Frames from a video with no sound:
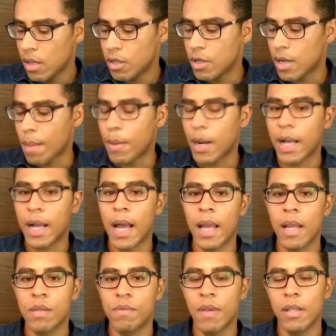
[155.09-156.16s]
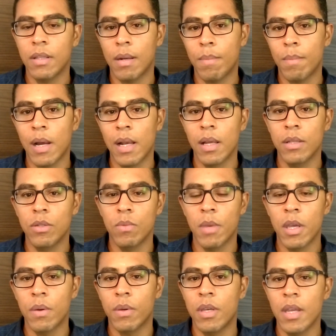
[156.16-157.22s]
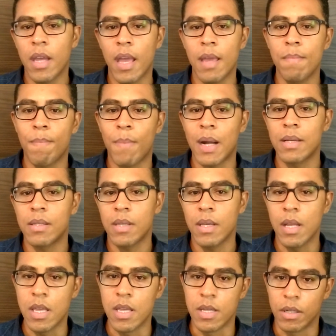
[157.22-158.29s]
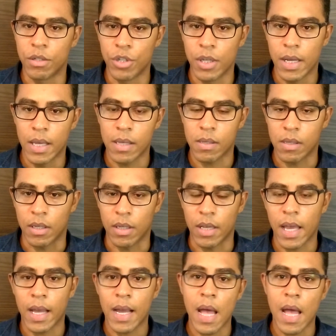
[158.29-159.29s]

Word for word: de lá para cá elas vêm trabalhando meio que em parceria, diria assim, né?